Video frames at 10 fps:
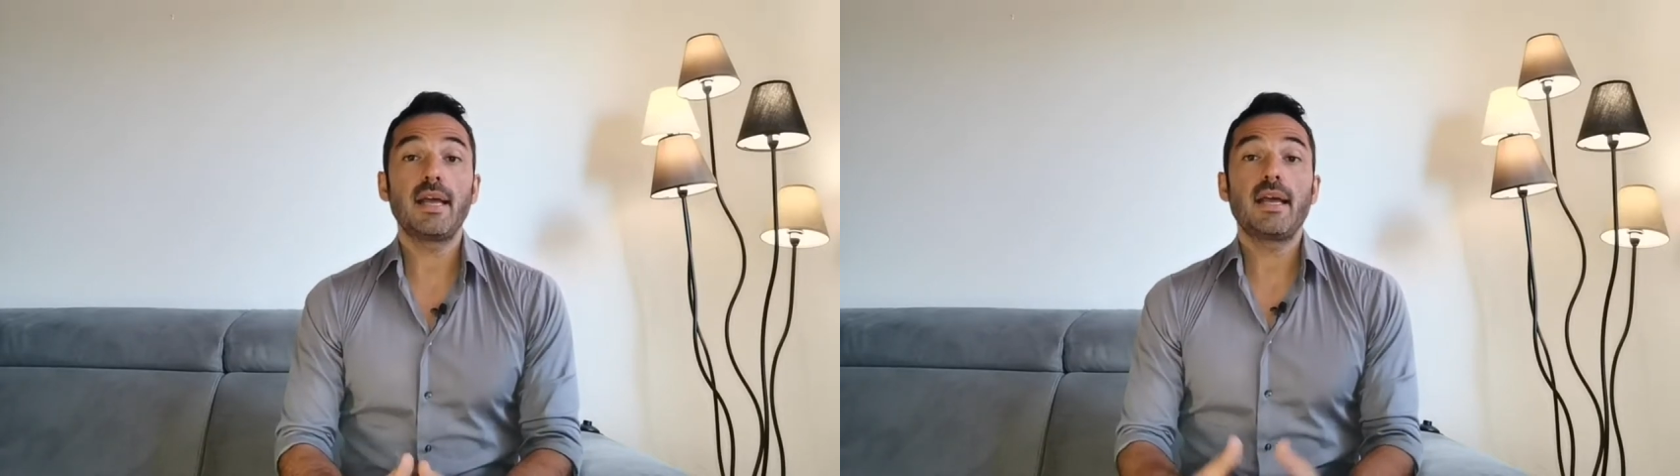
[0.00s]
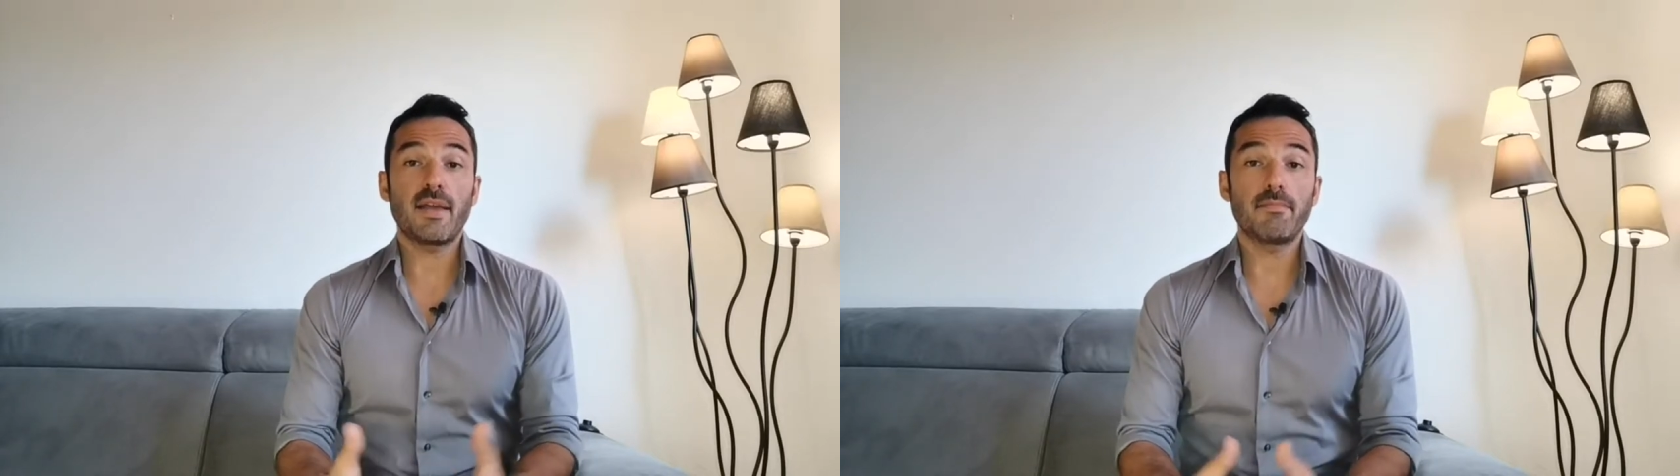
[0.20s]

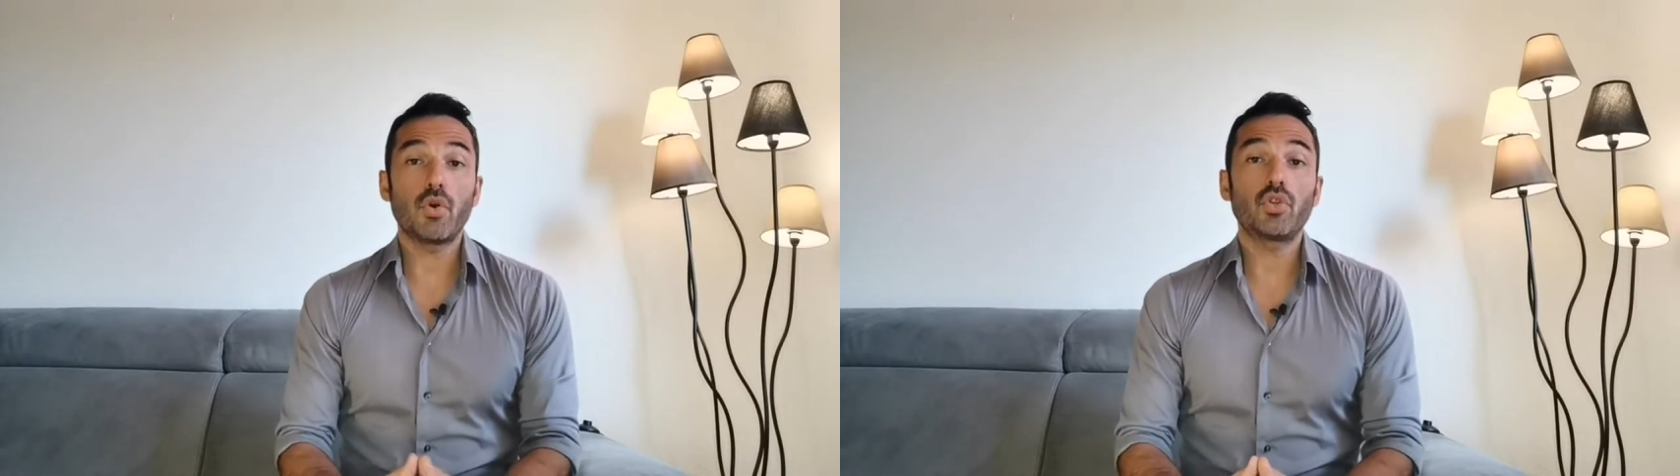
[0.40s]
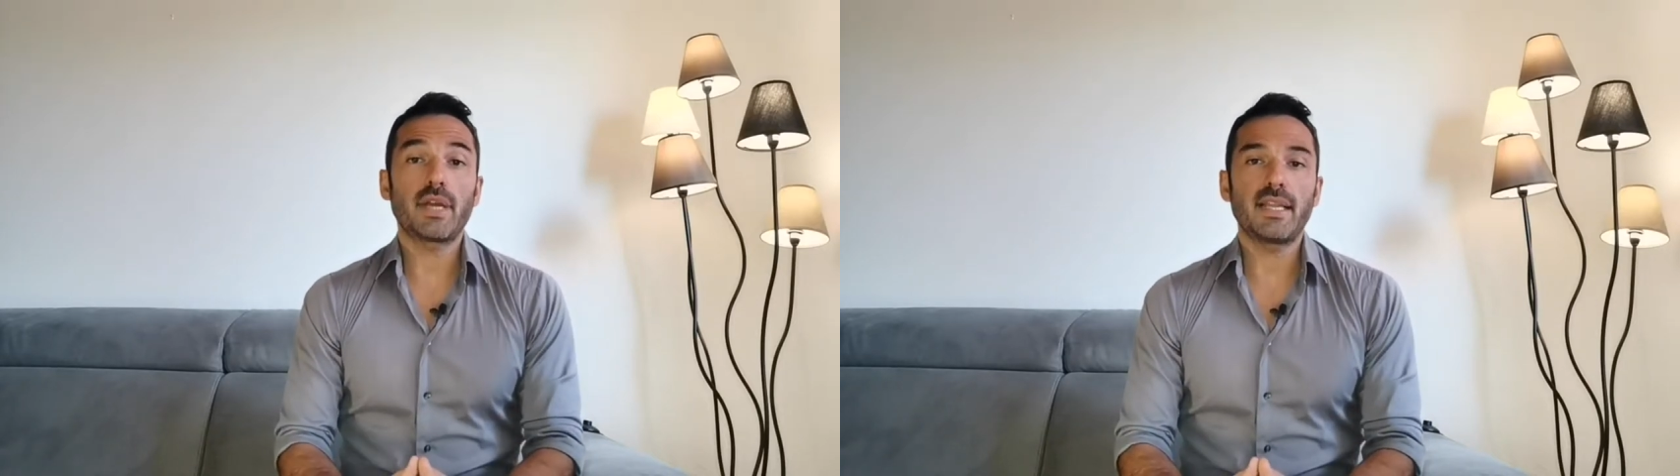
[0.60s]
fa in
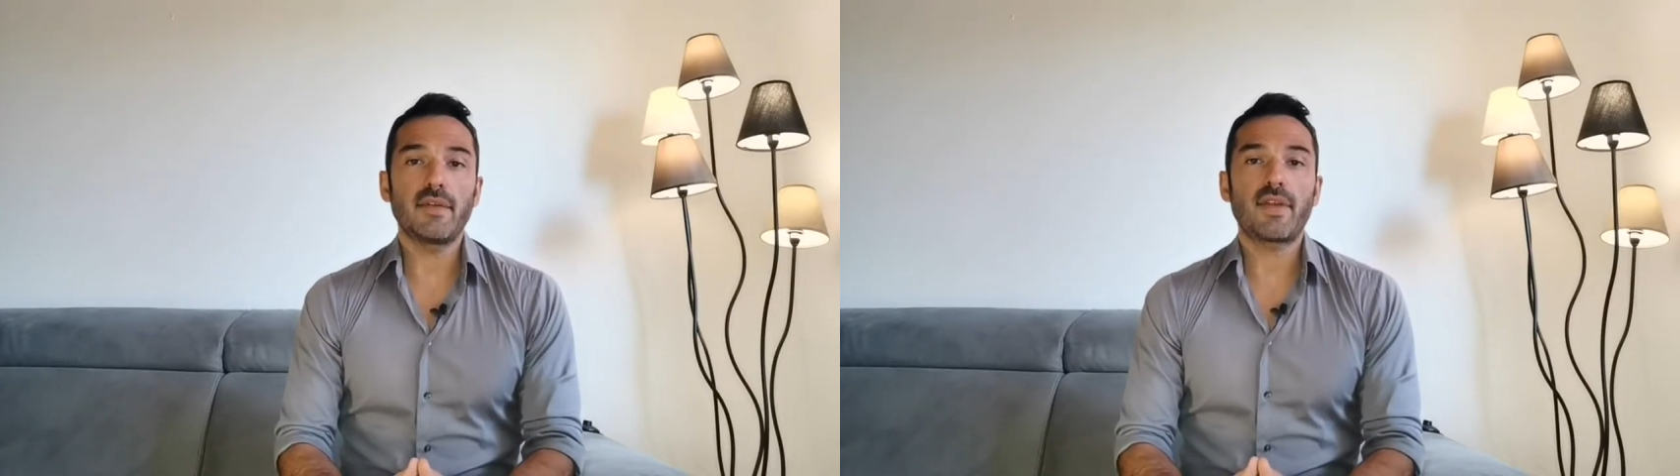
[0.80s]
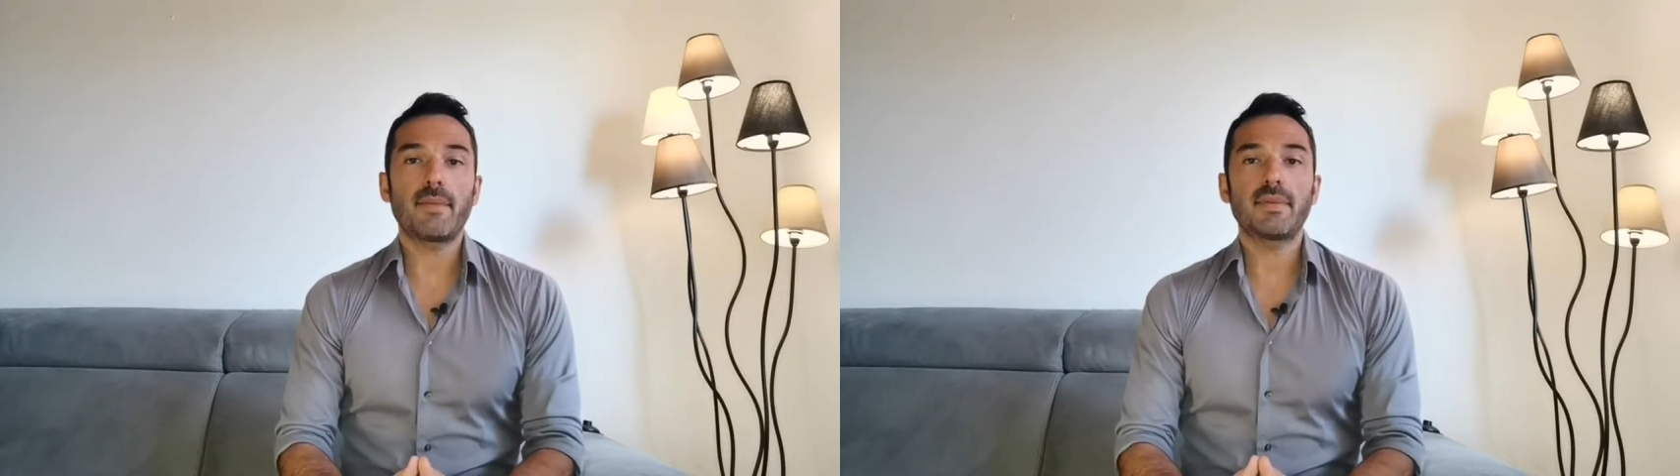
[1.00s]
modo che il
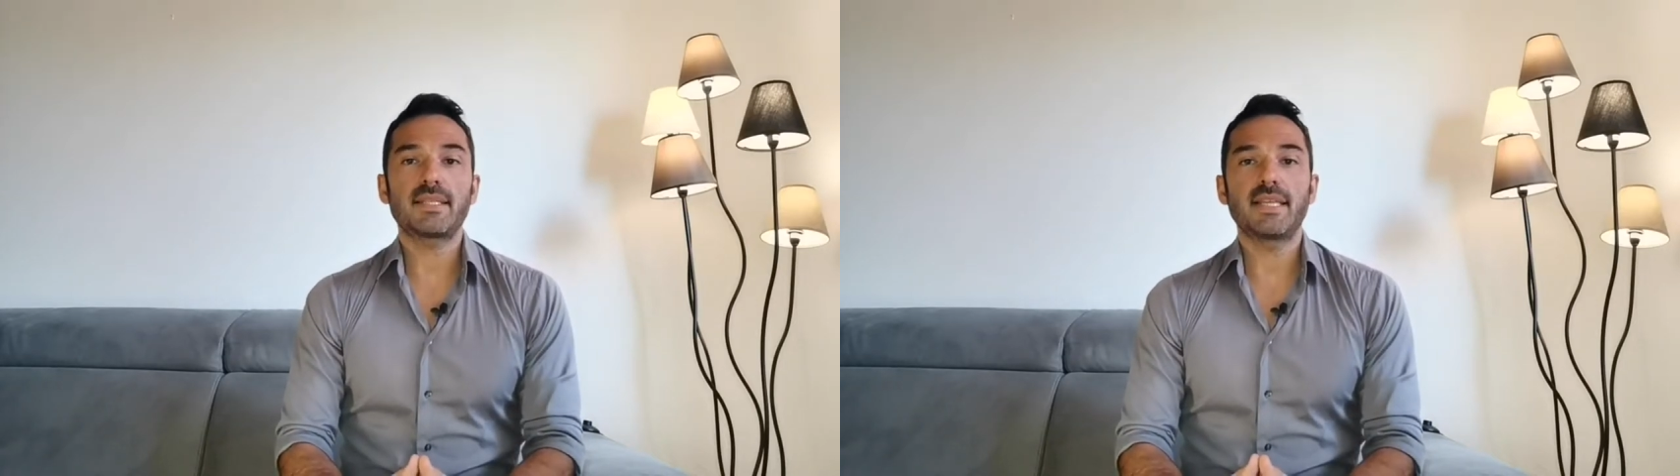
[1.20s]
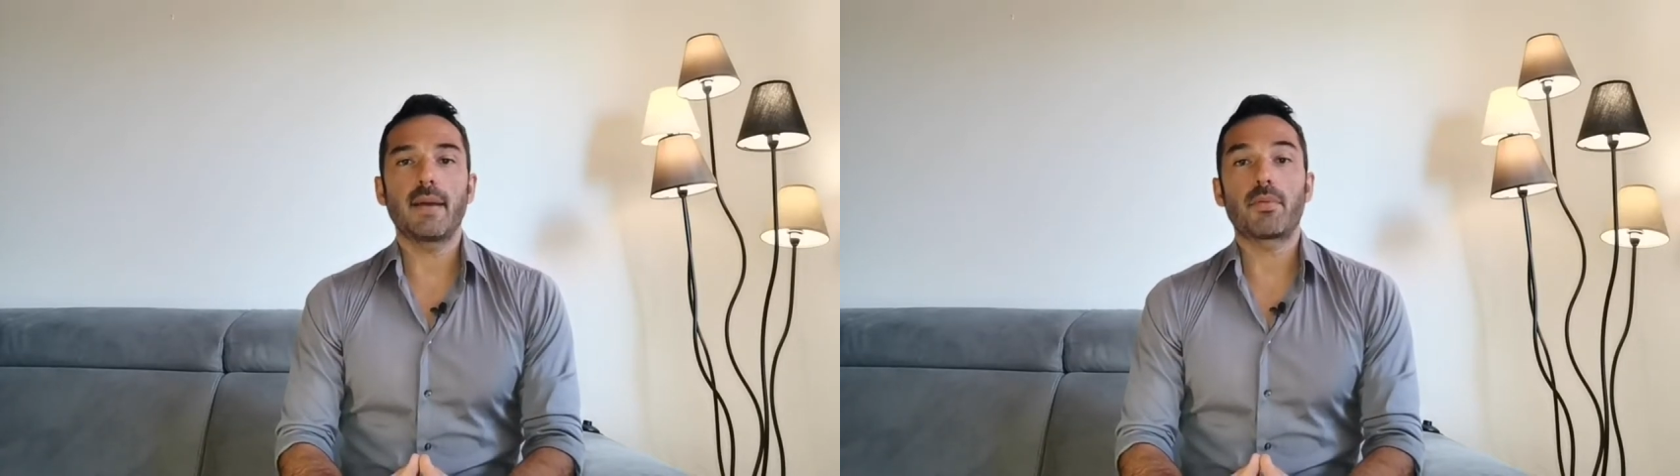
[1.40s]
diaframma
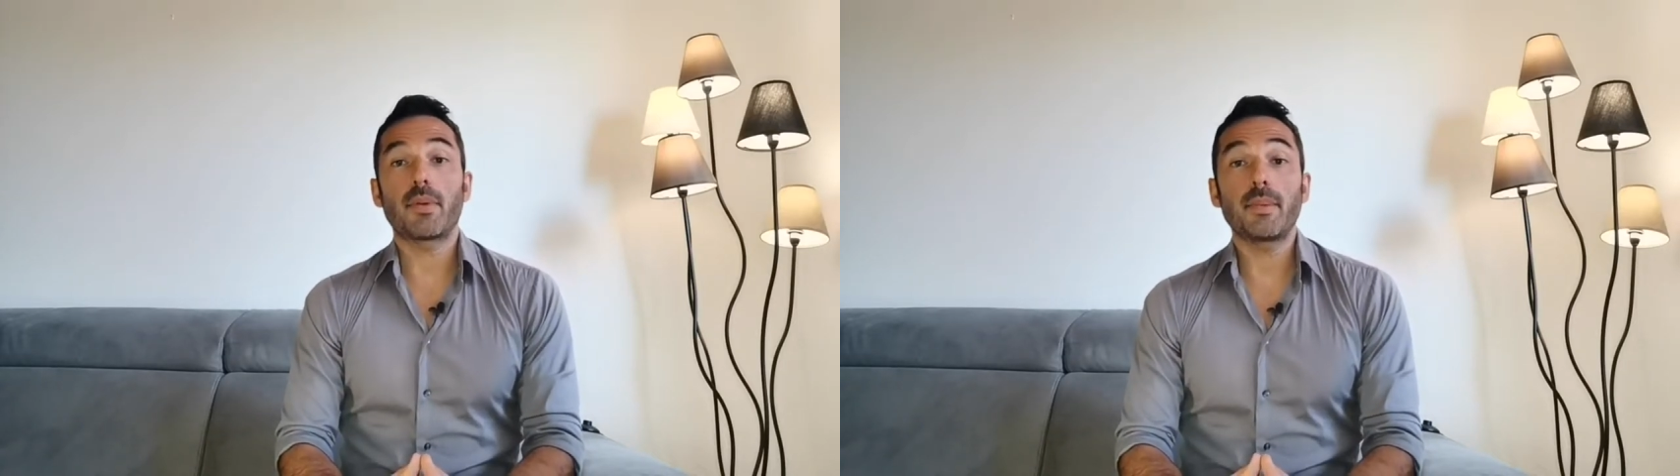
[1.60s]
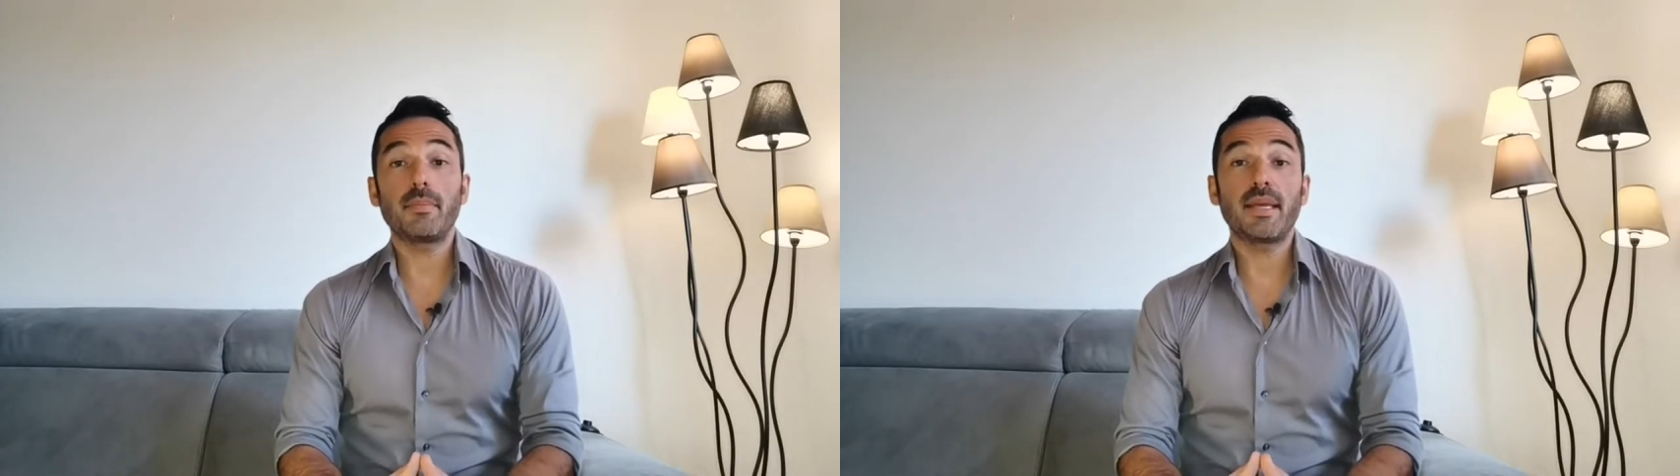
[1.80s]
sia
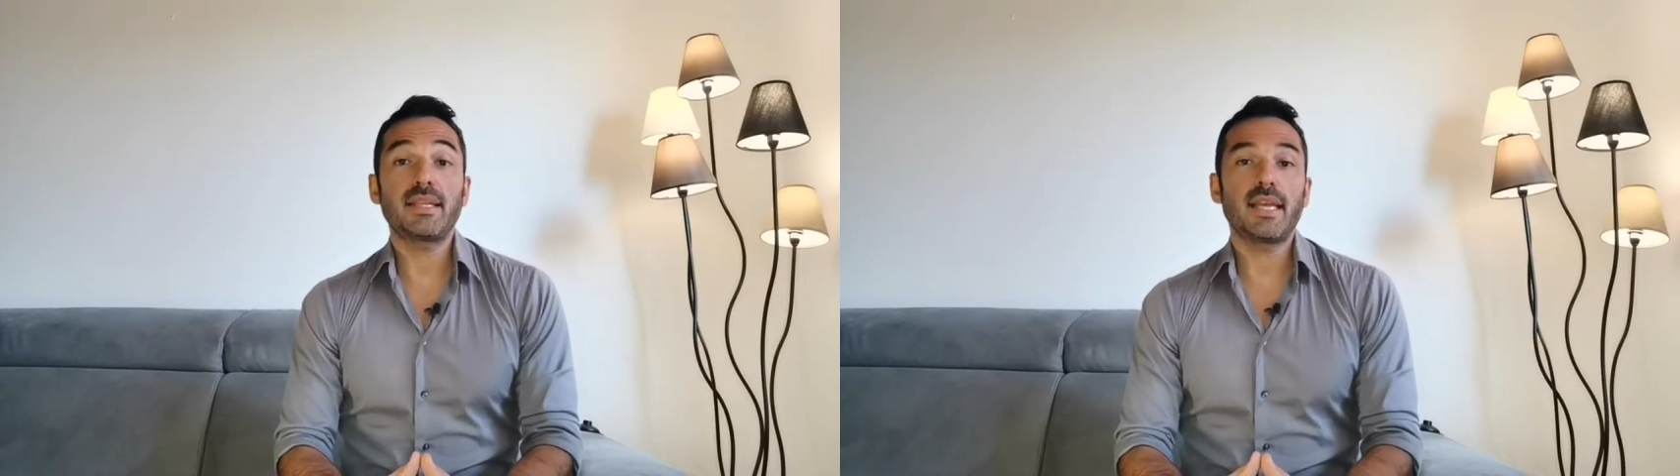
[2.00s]
probabilmente